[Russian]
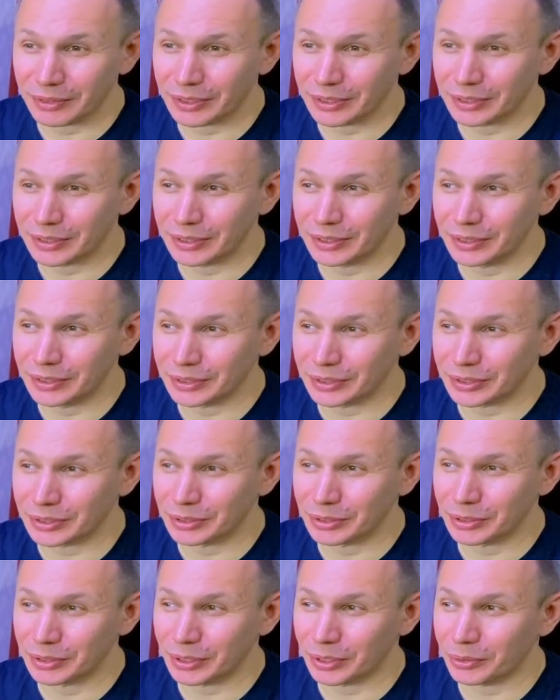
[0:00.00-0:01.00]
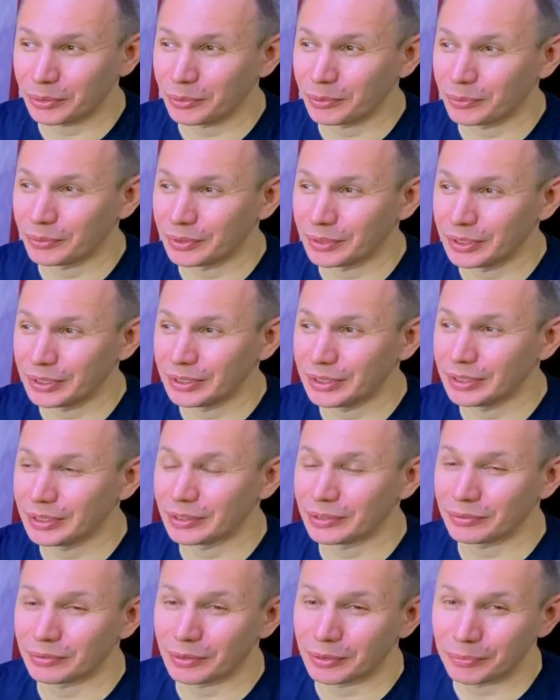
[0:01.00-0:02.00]
из, из такого
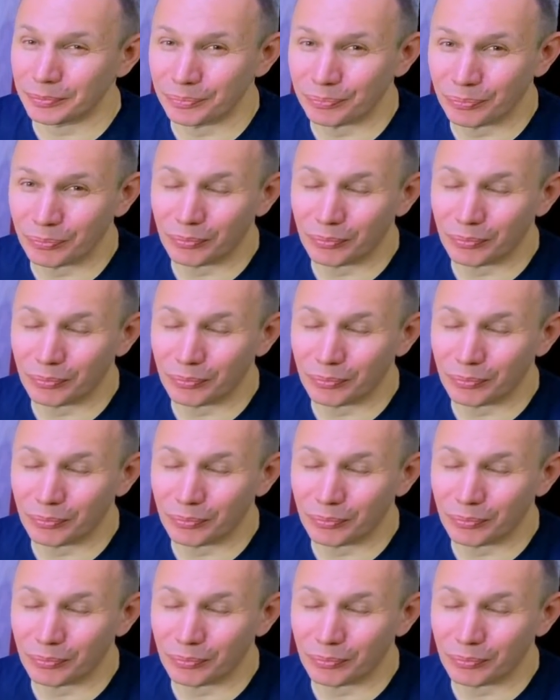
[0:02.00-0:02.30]
единого